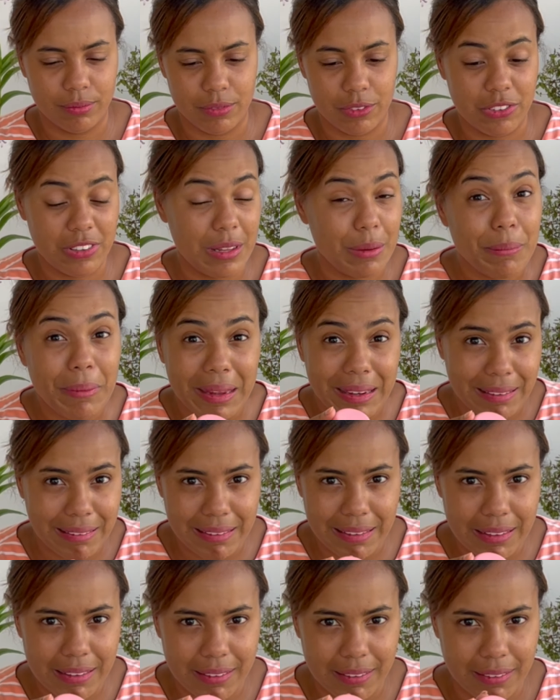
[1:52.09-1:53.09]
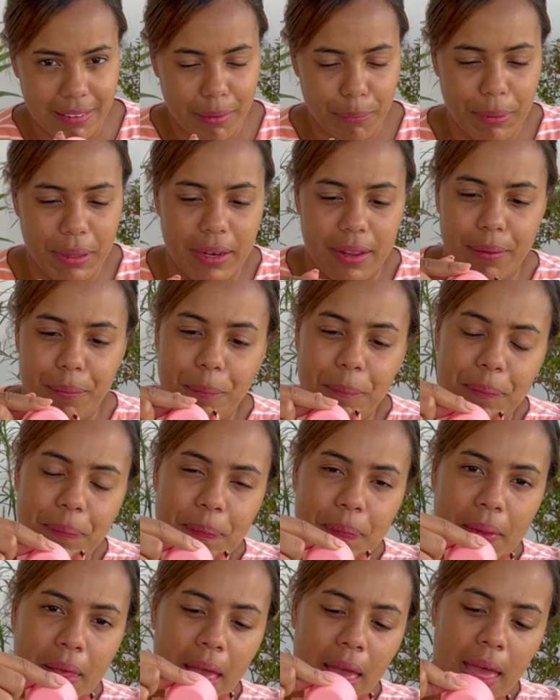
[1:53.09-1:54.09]
sin mentirte, miren,
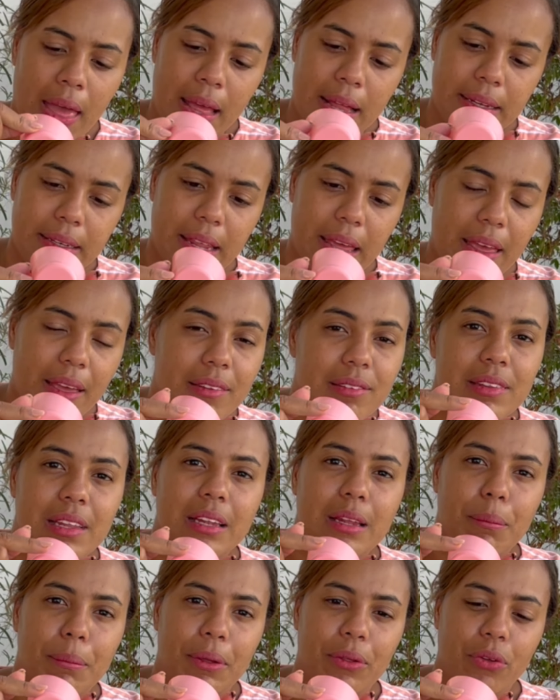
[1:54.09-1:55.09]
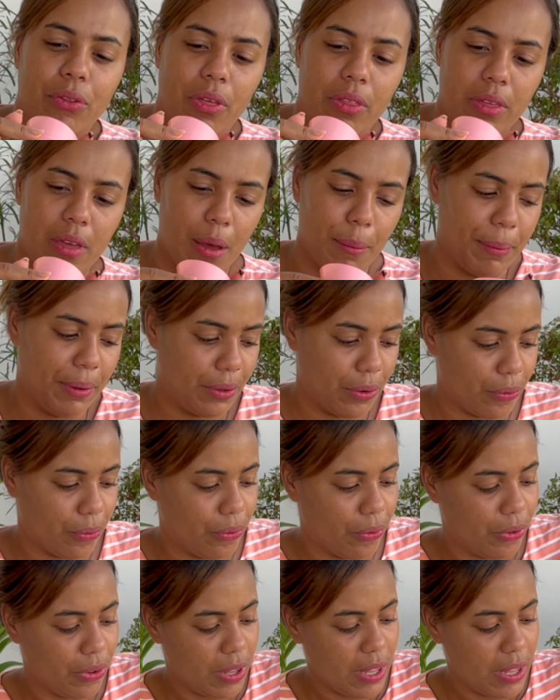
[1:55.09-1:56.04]
de este tamaño de diámetro.